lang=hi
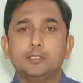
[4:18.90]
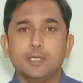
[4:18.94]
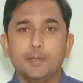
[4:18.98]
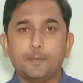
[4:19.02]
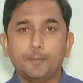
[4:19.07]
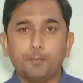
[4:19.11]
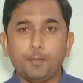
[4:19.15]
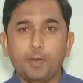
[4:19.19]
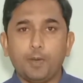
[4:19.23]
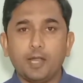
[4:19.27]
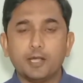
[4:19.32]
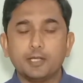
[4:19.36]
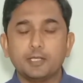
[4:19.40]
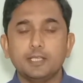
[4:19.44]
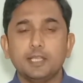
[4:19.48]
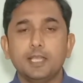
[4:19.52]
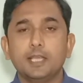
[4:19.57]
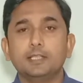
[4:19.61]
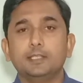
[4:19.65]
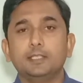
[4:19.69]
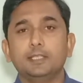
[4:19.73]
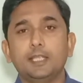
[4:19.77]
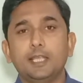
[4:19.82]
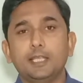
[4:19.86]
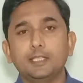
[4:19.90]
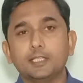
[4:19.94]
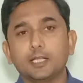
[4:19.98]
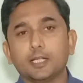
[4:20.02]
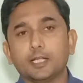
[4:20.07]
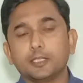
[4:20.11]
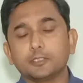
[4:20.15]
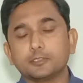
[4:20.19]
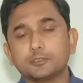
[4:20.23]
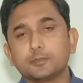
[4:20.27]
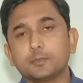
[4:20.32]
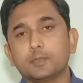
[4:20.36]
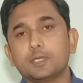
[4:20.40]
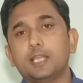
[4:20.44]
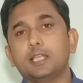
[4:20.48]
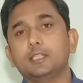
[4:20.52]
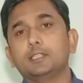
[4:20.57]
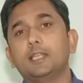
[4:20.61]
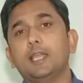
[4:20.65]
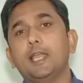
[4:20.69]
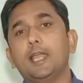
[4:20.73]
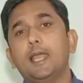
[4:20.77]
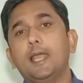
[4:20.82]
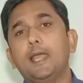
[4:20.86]
जब पार्टी आती है या कस्टमर
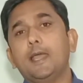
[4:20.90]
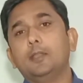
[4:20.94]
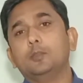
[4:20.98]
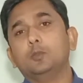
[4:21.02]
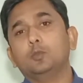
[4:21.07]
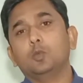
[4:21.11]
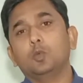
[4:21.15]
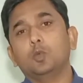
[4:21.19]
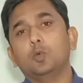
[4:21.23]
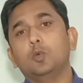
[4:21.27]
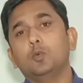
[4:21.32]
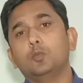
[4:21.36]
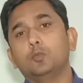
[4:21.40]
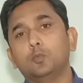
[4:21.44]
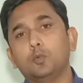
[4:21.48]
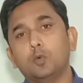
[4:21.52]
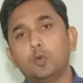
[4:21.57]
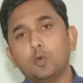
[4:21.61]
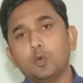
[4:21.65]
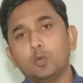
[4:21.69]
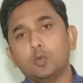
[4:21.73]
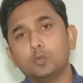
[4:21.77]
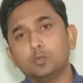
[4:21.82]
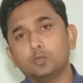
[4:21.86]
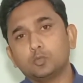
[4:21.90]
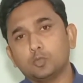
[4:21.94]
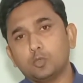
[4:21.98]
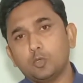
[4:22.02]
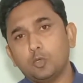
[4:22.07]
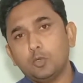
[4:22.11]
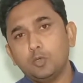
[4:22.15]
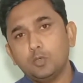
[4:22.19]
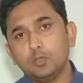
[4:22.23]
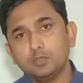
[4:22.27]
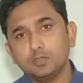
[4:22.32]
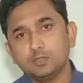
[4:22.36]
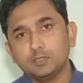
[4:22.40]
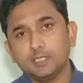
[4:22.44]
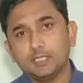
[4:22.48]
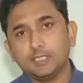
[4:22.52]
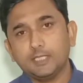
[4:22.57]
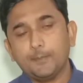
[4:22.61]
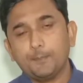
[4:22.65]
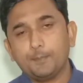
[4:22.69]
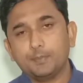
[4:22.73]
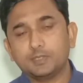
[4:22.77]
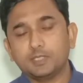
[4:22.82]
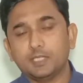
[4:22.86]
आता है तो वो उसको
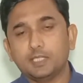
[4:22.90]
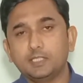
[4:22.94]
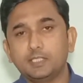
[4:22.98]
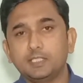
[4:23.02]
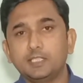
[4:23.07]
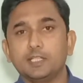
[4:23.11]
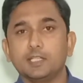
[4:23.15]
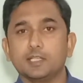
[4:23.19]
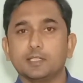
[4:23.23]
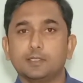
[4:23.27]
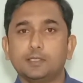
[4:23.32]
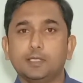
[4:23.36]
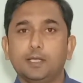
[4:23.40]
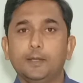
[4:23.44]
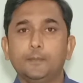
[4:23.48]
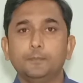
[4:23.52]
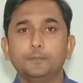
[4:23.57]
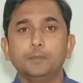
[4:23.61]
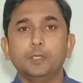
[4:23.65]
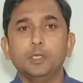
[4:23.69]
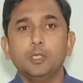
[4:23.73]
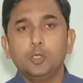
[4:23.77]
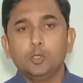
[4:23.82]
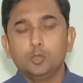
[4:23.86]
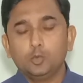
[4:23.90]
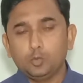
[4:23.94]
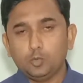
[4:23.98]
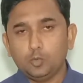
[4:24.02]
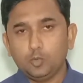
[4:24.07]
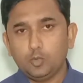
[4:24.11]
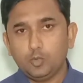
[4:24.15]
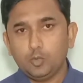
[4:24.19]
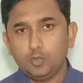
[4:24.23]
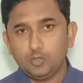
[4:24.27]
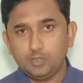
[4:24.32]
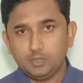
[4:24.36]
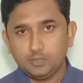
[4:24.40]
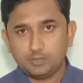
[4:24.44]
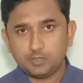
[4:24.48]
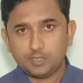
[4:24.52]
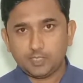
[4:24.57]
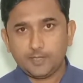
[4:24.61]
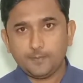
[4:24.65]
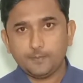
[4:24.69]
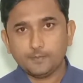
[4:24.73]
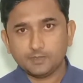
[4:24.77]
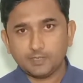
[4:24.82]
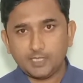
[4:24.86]
ज़्यादा पसंद नहीं करता तो इस
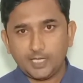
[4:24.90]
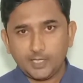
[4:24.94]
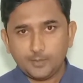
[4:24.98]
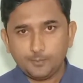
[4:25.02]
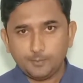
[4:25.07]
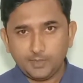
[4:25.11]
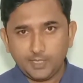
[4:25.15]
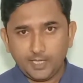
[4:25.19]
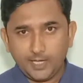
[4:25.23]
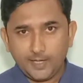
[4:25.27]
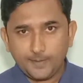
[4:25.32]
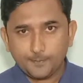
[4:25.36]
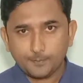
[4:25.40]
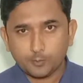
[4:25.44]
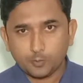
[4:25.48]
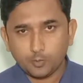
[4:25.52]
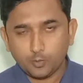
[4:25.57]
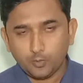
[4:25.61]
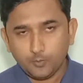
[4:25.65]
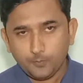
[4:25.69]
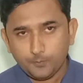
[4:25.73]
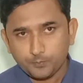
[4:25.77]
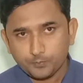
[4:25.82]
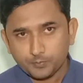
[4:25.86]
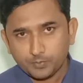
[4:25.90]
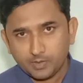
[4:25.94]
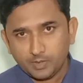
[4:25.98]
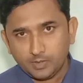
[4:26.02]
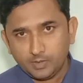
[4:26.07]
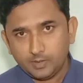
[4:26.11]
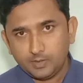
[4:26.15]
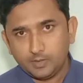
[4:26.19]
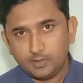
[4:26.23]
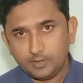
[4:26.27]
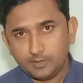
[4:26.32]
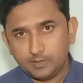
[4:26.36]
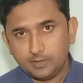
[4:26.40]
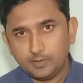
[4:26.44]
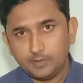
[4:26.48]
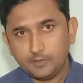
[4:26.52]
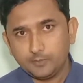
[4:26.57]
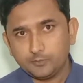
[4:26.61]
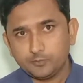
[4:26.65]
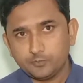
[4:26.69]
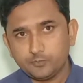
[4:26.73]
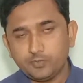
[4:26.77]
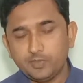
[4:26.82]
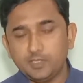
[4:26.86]
तरह के मसाइल भी आपको
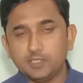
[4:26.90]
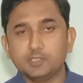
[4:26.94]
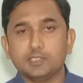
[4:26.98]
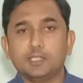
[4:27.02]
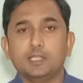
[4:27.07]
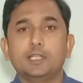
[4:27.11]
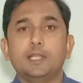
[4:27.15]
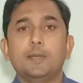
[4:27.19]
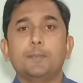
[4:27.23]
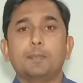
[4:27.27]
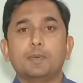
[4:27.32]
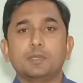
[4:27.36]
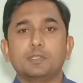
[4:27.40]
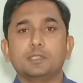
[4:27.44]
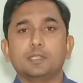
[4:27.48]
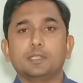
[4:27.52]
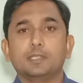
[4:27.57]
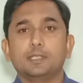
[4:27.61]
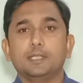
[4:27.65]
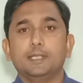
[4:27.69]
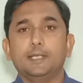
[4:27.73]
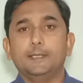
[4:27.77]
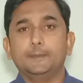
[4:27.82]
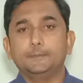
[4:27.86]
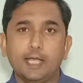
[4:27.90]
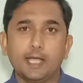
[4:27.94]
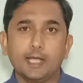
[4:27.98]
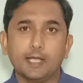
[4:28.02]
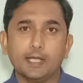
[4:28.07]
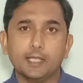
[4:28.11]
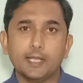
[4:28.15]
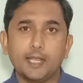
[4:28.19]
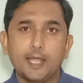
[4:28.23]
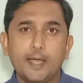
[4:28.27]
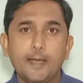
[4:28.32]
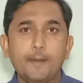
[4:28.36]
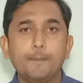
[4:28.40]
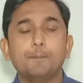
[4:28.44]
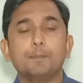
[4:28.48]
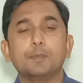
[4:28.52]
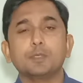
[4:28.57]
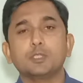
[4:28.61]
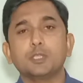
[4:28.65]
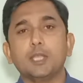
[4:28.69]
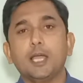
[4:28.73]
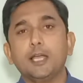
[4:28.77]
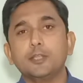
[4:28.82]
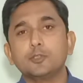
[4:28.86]
फेस करना पड़ सकते हैं अगर आप
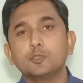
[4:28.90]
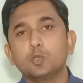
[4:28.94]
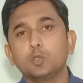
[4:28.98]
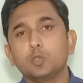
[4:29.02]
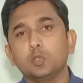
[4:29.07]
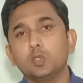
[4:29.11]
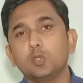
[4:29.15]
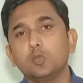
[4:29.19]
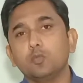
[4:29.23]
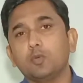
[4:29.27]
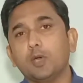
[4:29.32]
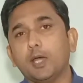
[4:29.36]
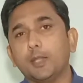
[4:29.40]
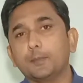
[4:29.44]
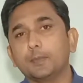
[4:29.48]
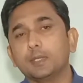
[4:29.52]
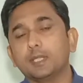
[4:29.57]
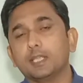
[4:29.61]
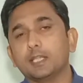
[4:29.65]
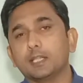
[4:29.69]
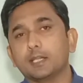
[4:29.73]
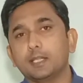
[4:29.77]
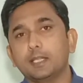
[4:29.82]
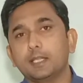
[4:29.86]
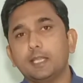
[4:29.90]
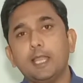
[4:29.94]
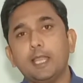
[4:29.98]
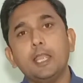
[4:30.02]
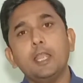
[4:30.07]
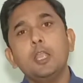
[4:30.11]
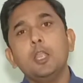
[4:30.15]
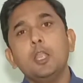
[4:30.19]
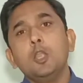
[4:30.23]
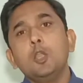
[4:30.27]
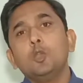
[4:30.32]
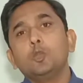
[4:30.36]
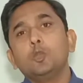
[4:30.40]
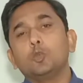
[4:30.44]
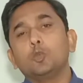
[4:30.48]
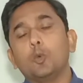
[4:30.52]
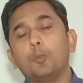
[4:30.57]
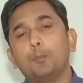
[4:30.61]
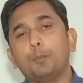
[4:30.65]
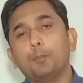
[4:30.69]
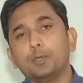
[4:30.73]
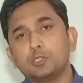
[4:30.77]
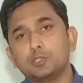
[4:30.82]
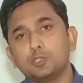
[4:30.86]
पचास झोटियों की फार्मिंग कर रहे हैं
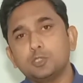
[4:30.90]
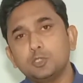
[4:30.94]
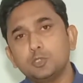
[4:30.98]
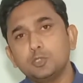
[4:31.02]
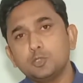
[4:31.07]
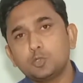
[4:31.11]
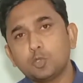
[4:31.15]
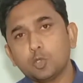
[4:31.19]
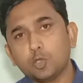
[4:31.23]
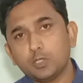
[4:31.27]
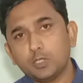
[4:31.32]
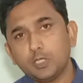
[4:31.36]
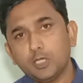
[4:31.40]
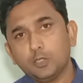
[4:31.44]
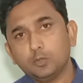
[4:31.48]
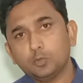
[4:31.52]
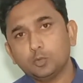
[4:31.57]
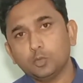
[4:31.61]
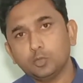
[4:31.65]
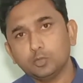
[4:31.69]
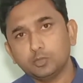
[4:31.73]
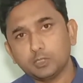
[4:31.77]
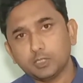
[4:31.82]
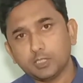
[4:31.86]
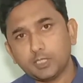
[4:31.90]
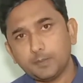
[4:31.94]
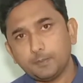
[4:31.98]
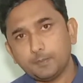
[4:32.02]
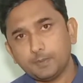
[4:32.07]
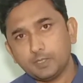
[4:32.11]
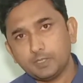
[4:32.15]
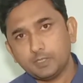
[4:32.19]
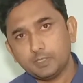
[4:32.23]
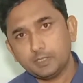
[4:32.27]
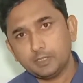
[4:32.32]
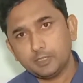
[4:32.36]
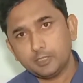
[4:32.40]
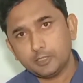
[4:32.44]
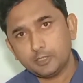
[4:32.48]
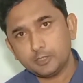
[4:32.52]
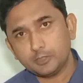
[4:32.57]
तो पच्चीस झोटियाँ तो तकरीबन